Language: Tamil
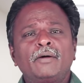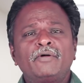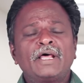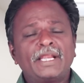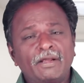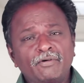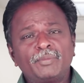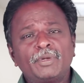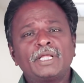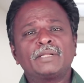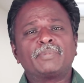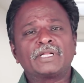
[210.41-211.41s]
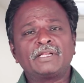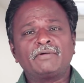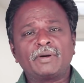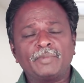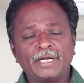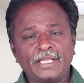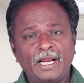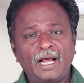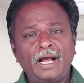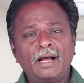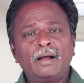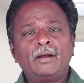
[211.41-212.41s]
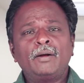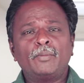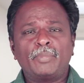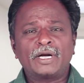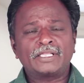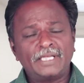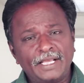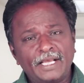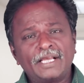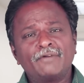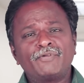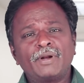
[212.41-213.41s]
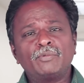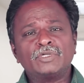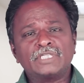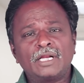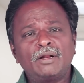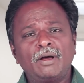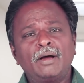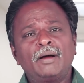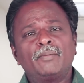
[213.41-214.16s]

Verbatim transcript: வேறு எவனுமே அந்த படத்தில் வரமாட்டேங்கிறான் படத்தில் எங்கே ஃப்ரேம் வச்சாலும்